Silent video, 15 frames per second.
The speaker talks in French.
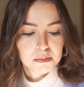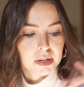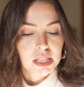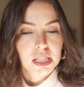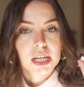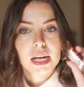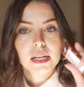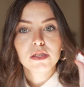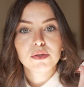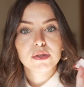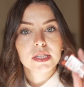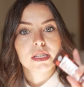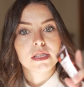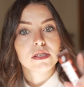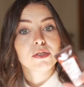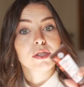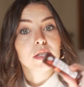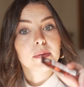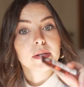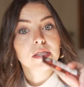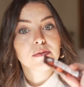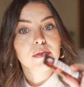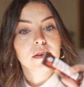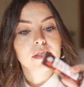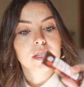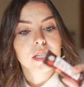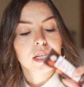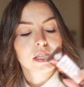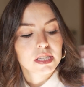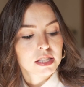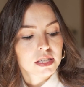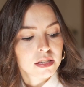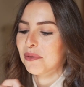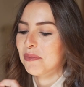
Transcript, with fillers: Bah, j'ai hâte de tester, je sais pas si vous l'avez déjà testé.